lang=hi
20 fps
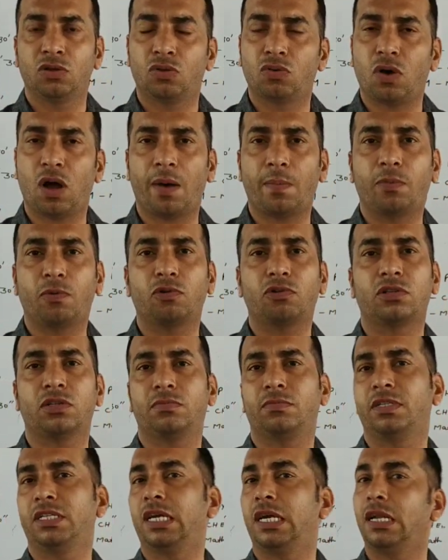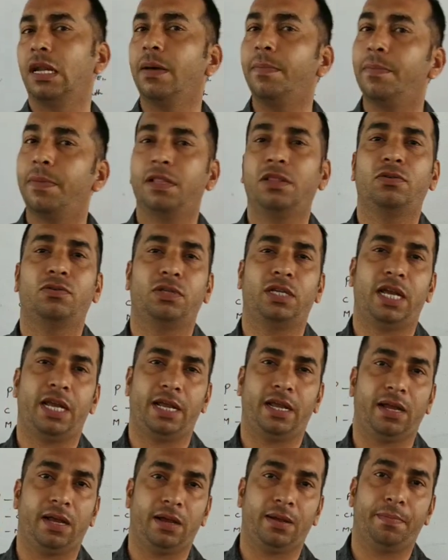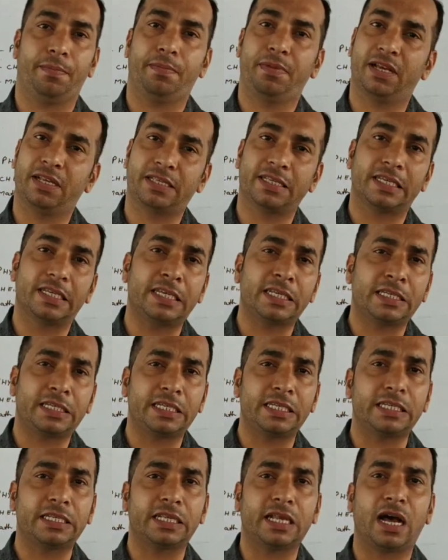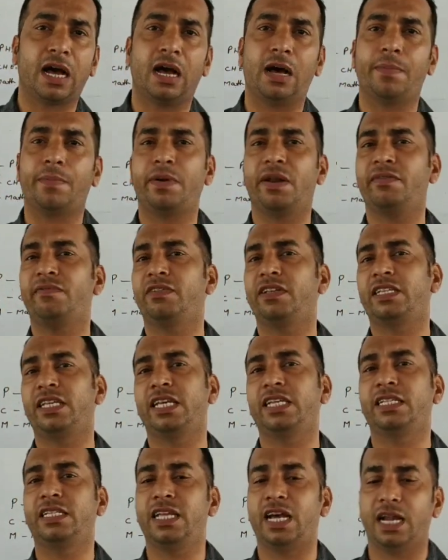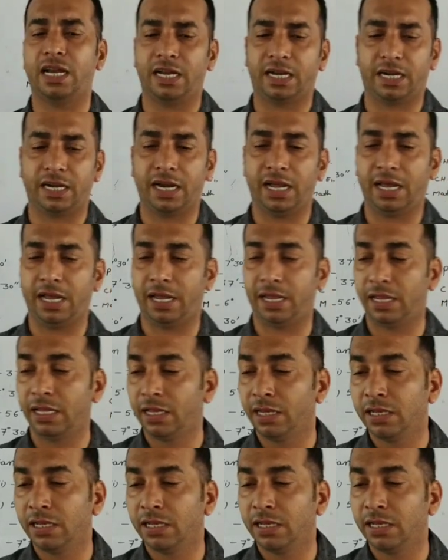तो आपको समझ आना बंद हो जाएगा बस इस चीज़ का आपने विशेष ध्यान रखना है